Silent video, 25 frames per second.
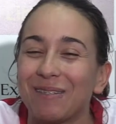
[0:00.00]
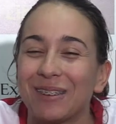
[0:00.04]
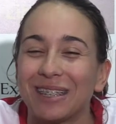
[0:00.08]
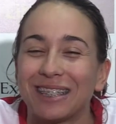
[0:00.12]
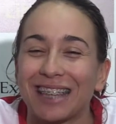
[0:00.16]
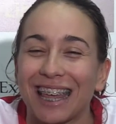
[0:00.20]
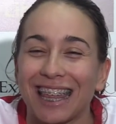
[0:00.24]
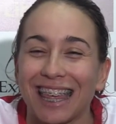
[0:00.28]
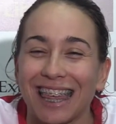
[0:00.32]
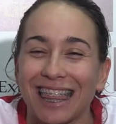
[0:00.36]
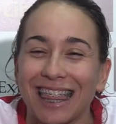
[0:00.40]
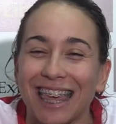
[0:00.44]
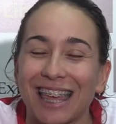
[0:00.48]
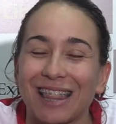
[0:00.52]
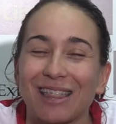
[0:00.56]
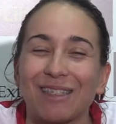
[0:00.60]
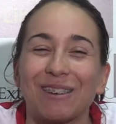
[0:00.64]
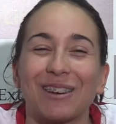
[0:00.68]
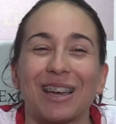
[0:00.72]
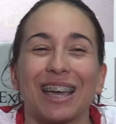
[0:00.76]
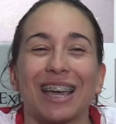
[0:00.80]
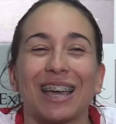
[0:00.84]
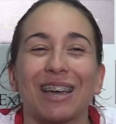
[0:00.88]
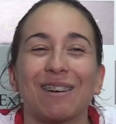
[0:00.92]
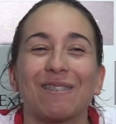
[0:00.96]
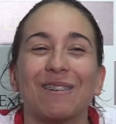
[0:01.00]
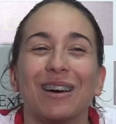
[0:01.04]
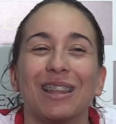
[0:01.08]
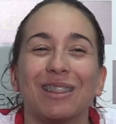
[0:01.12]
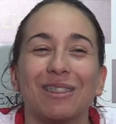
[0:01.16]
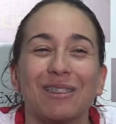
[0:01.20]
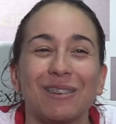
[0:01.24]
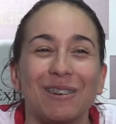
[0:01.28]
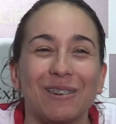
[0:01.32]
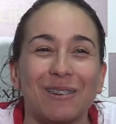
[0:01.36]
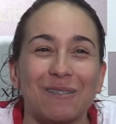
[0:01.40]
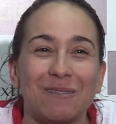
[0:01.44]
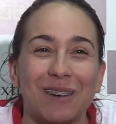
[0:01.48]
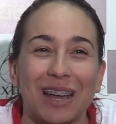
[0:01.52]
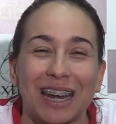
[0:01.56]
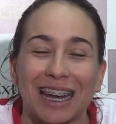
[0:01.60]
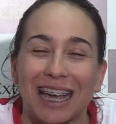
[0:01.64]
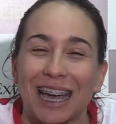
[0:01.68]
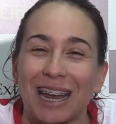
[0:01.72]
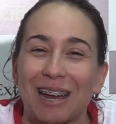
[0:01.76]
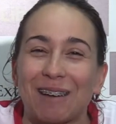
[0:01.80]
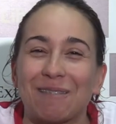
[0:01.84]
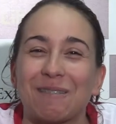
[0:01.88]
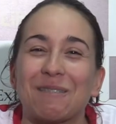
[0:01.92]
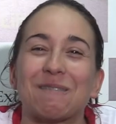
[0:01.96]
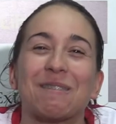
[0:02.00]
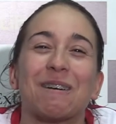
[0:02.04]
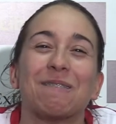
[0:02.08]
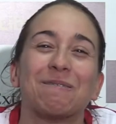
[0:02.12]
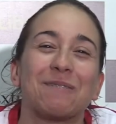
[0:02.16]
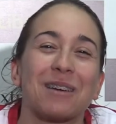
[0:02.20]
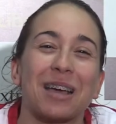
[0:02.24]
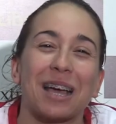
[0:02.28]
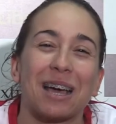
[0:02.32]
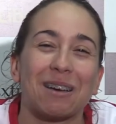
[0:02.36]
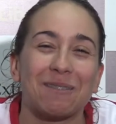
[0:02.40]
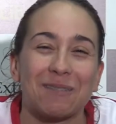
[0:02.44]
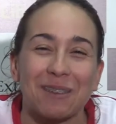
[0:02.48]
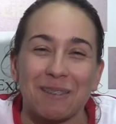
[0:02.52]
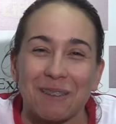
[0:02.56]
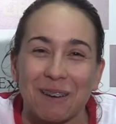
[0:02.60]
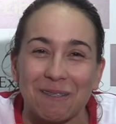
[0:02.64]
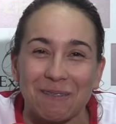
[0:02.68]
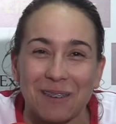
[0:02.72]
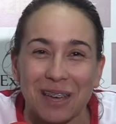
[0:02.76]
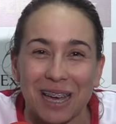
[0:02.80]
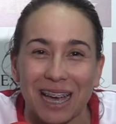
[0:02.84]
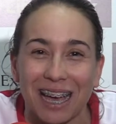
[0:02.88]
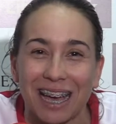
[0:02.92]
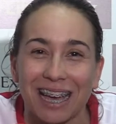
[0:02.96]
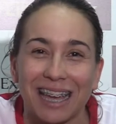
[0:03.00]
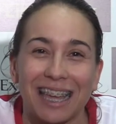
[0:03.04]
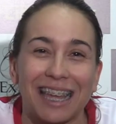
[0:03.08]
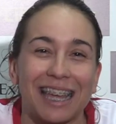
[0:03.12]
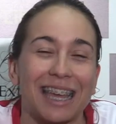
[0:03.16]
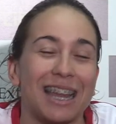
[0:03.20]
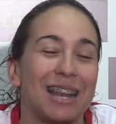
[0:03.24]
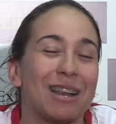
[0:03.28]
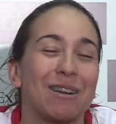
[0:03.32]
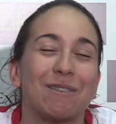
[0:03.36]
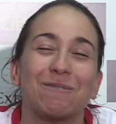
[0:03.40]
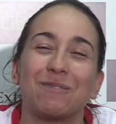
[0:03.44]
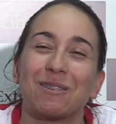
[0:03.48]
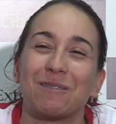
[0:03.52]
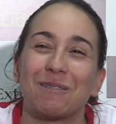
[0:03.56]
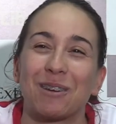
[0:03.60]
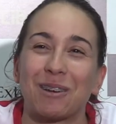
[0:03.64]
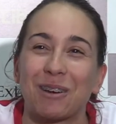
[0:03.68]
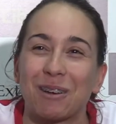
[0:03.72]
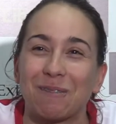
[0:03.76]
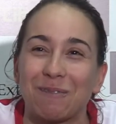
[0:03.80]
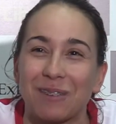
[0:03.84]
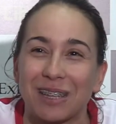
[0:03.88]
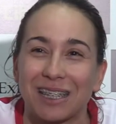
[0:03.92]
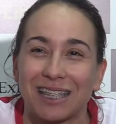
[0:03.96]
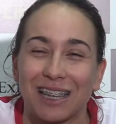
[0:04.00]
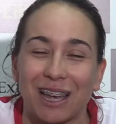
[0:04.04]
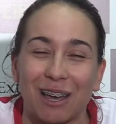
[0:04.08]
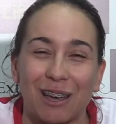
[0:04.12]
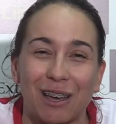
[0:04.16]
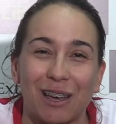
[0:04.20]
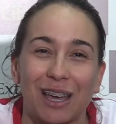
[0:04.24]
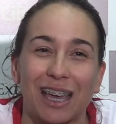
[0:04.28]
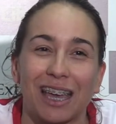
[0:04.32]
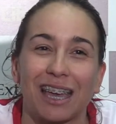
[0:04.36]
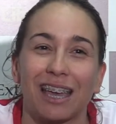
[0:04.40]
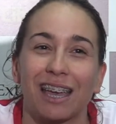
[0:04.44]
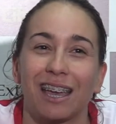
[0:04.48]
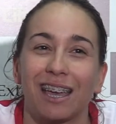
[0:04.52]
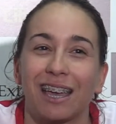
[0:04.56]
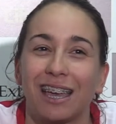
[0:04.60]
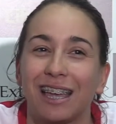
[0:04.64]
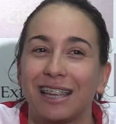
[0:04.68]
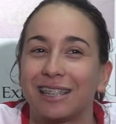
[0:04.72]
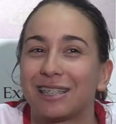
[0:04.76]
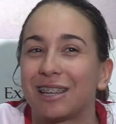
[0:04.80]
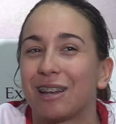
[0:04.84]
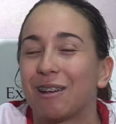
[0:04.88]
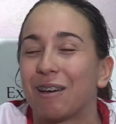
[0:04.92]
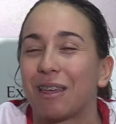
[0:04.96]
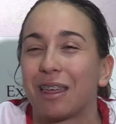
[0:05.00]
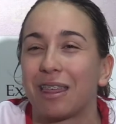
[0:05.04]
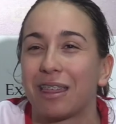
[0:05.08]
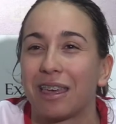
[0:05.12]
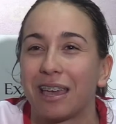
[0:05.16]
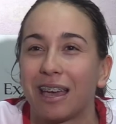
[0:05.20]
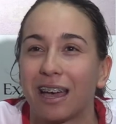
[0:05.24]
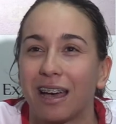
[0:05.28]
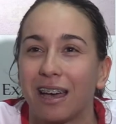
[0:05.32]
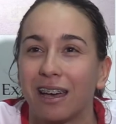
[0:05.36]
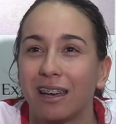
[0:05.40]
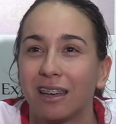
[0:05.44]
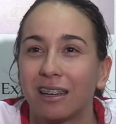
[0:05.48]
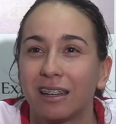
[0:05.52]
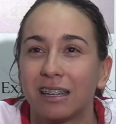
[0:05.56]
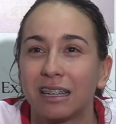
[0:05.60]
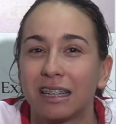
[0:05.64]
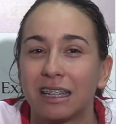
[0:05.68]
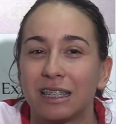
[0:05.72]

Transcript: me está diciendo que cuando marcara me iba a pegar, me iba a pegar y lo primero que empezaba es irse a dedicar.